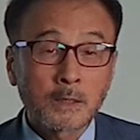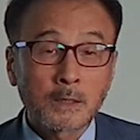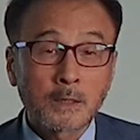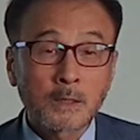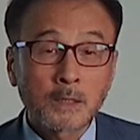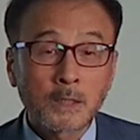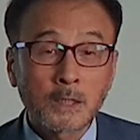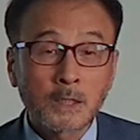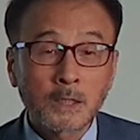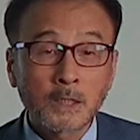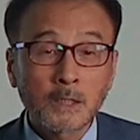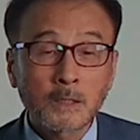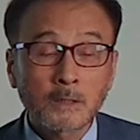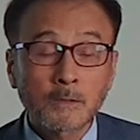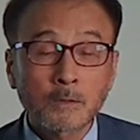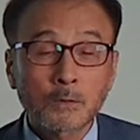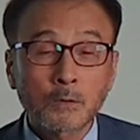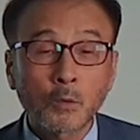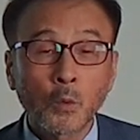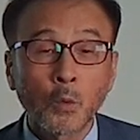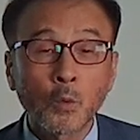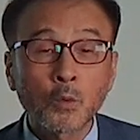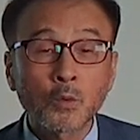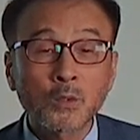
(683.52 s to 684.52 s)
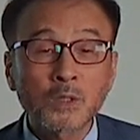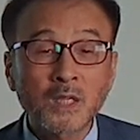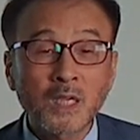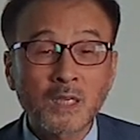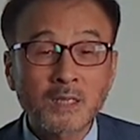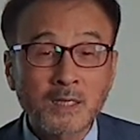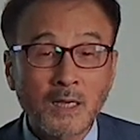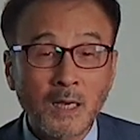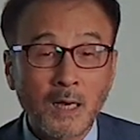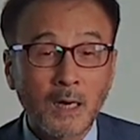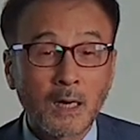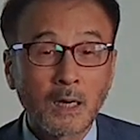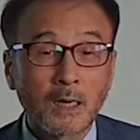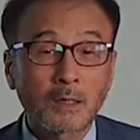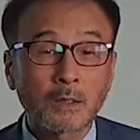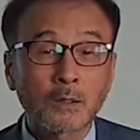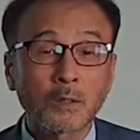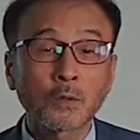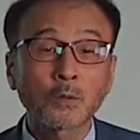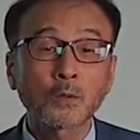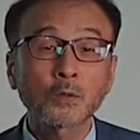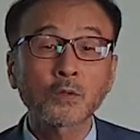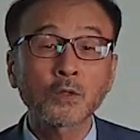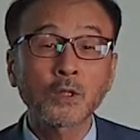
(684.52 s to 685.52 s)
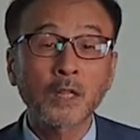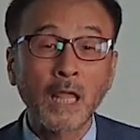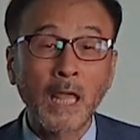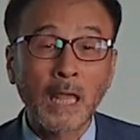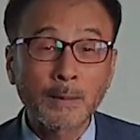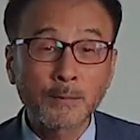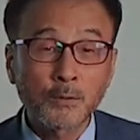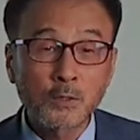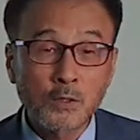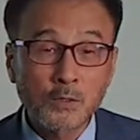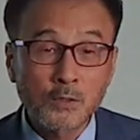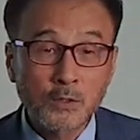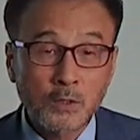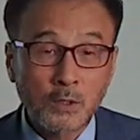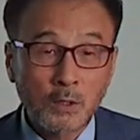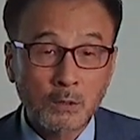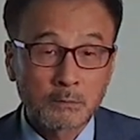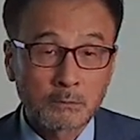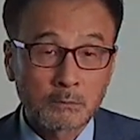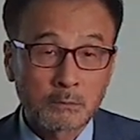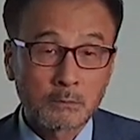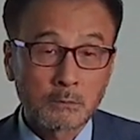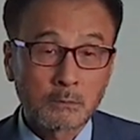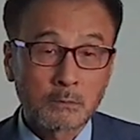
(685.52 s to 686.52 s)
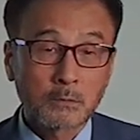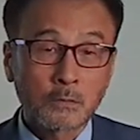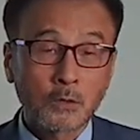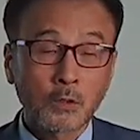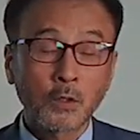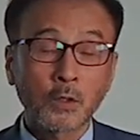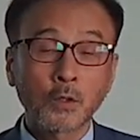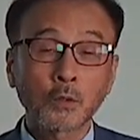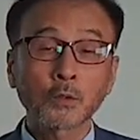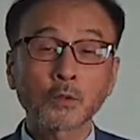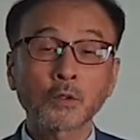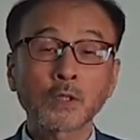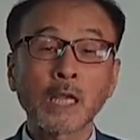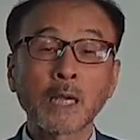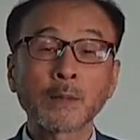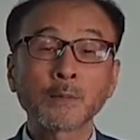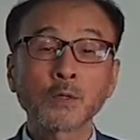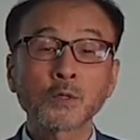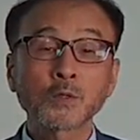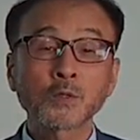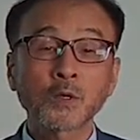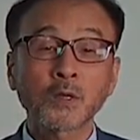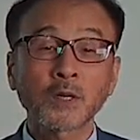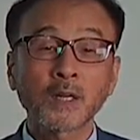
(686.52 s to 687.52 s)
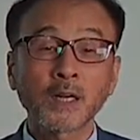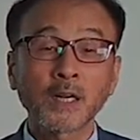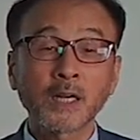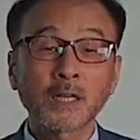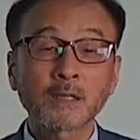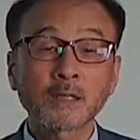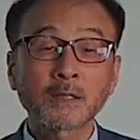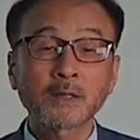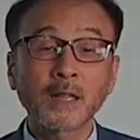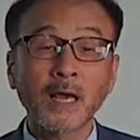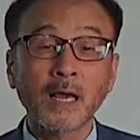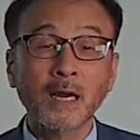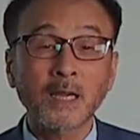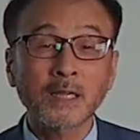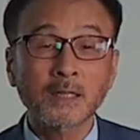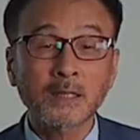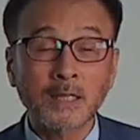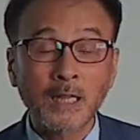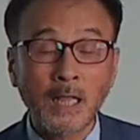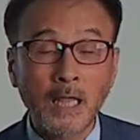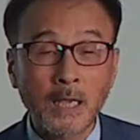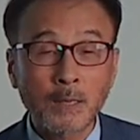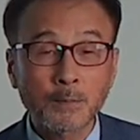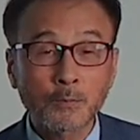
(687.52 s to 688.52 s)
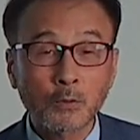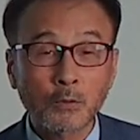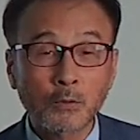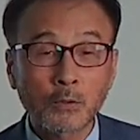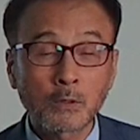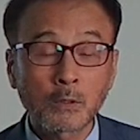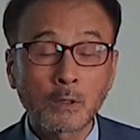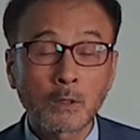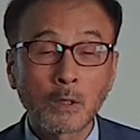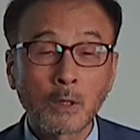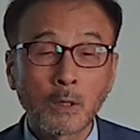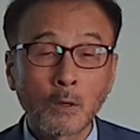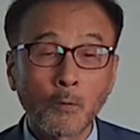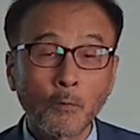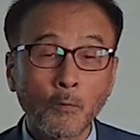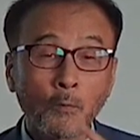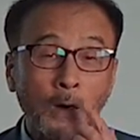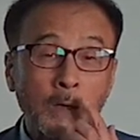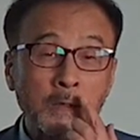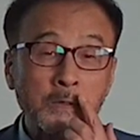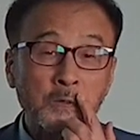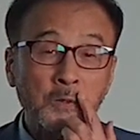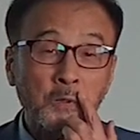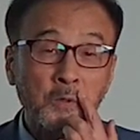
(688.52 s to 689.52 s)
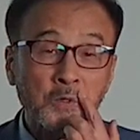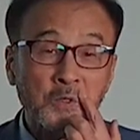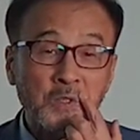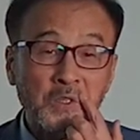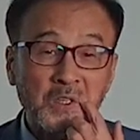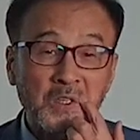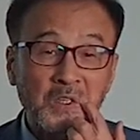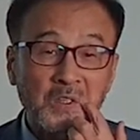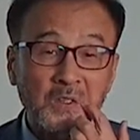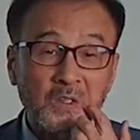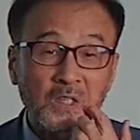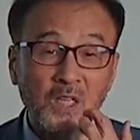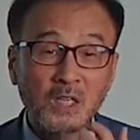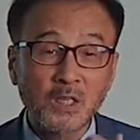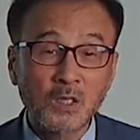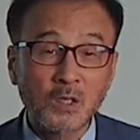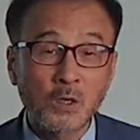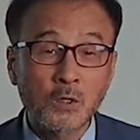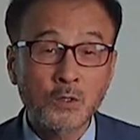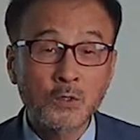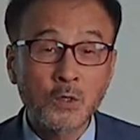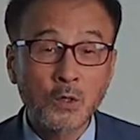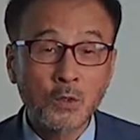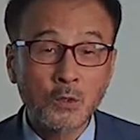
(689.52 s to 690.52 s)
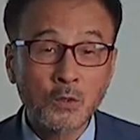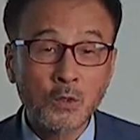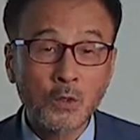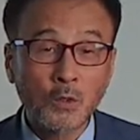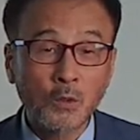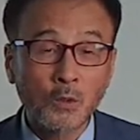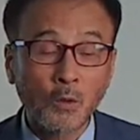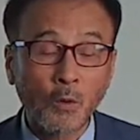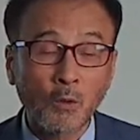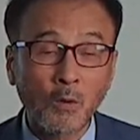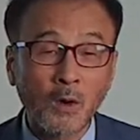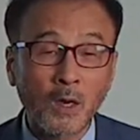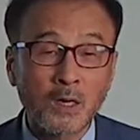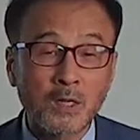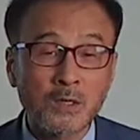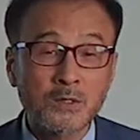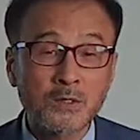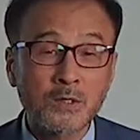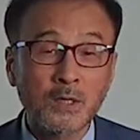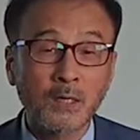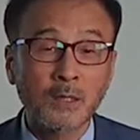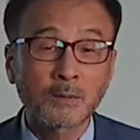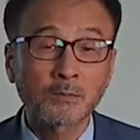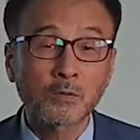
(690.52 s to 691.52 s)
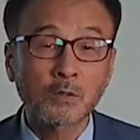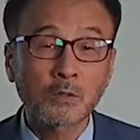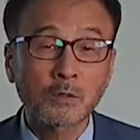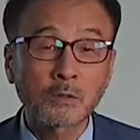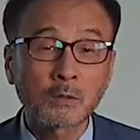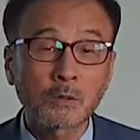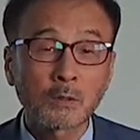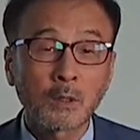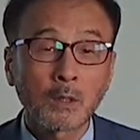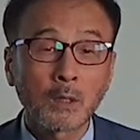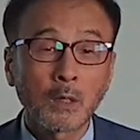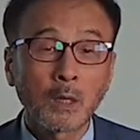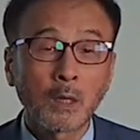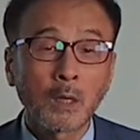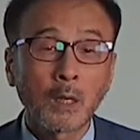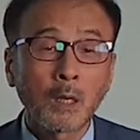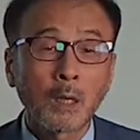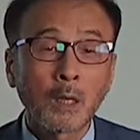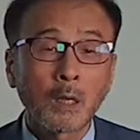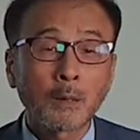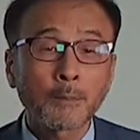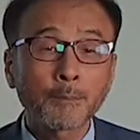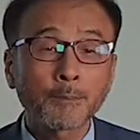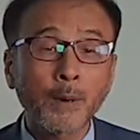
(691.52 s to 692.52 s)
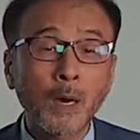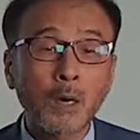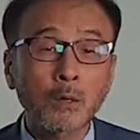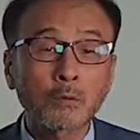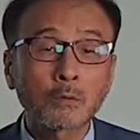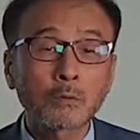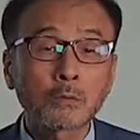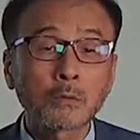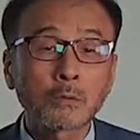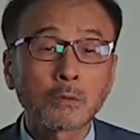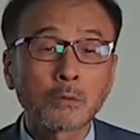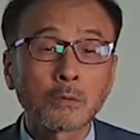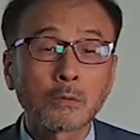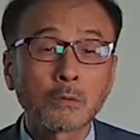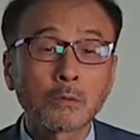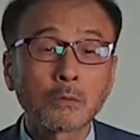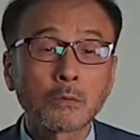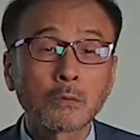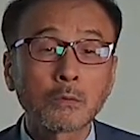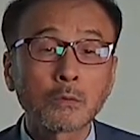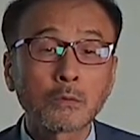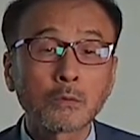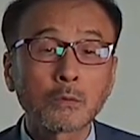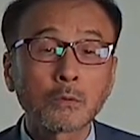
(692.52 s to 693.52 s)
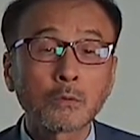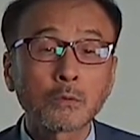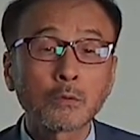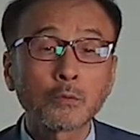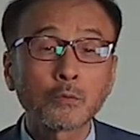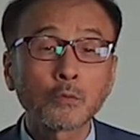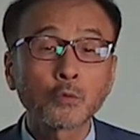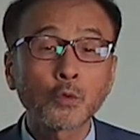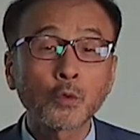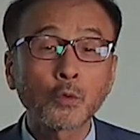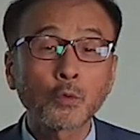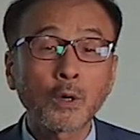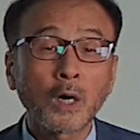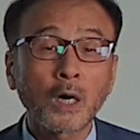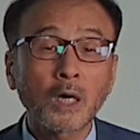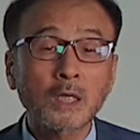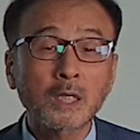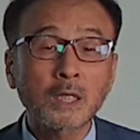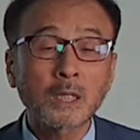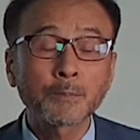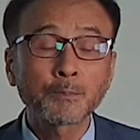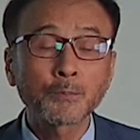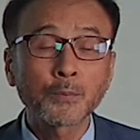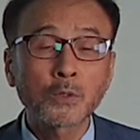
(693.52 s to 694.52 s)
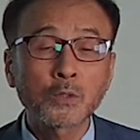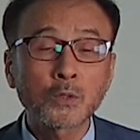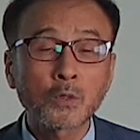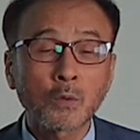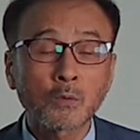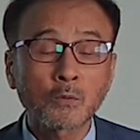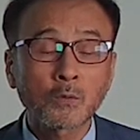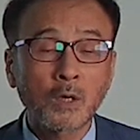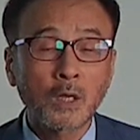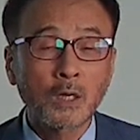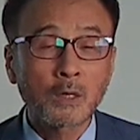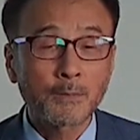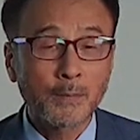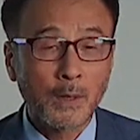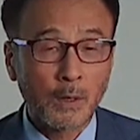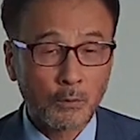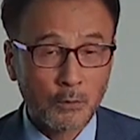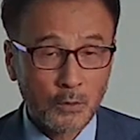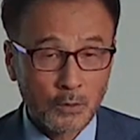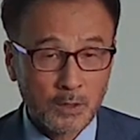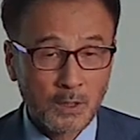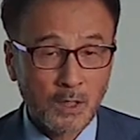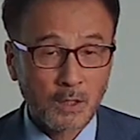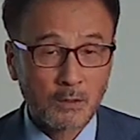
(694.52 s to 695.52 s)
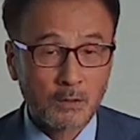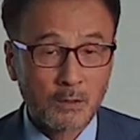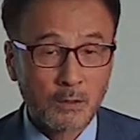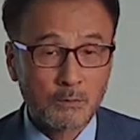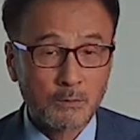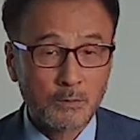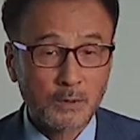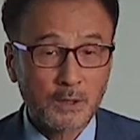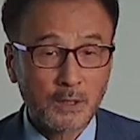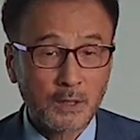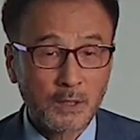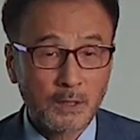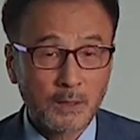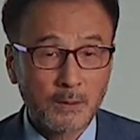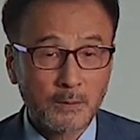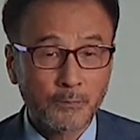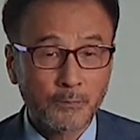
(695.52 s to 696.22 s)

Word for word: 이 동대사 그리고 대불전 그리고 대불전 안에 있는 나라 대부를 완성시키는데 결정적 역할하는 사람들은 바로 우리와 깊은 연관을 맺고 있다는 겁니다.